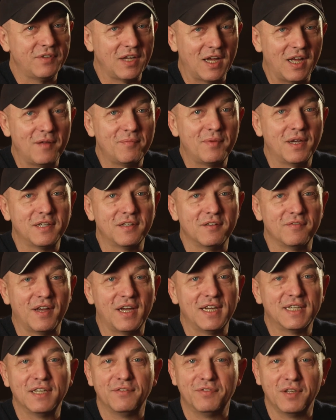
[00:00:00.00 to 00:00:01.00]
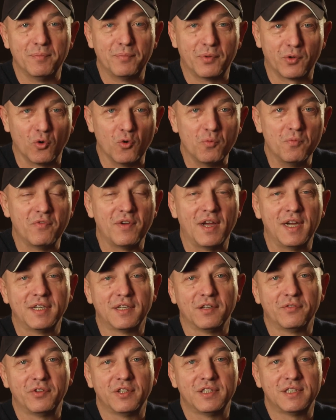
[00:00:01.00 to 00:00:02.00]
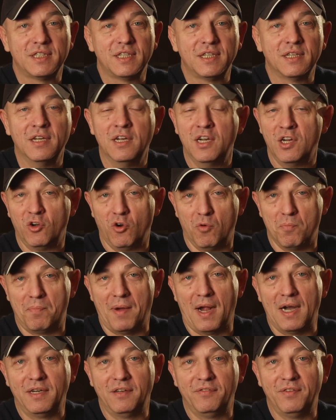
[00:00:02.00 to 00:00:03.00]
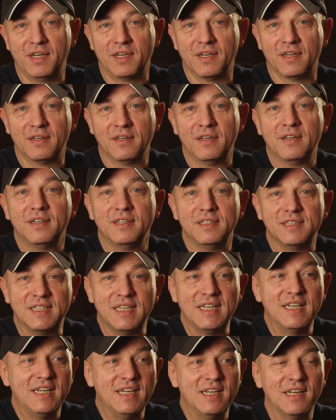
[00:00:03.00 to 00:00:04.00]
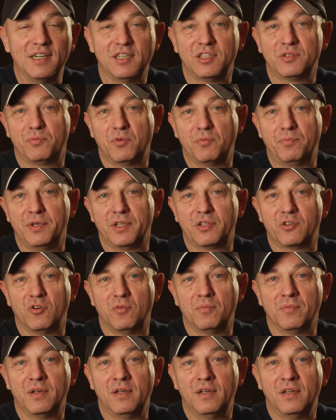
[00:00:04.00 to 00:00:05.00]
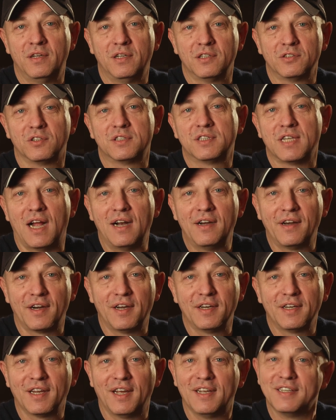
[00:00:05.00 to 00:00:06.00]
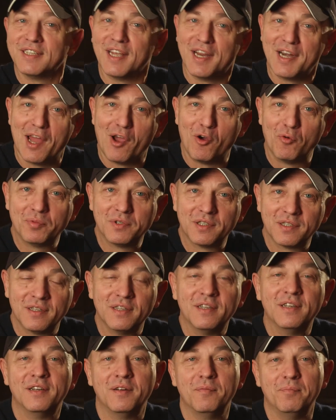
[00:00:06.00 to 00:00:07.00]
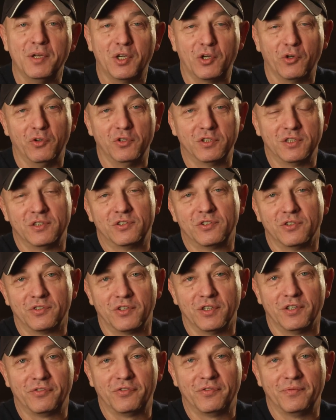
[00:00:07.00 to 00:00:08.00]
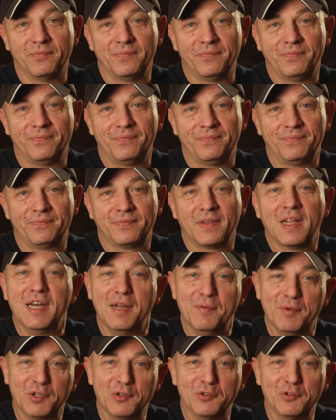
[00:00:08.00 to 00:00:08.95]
Wir arbeiten weiter. Wir proben weiter für Sie, um bald wieder Sie hier als Publikum so zahlreich als erlaubt begrüßen zu dürfen. Liebe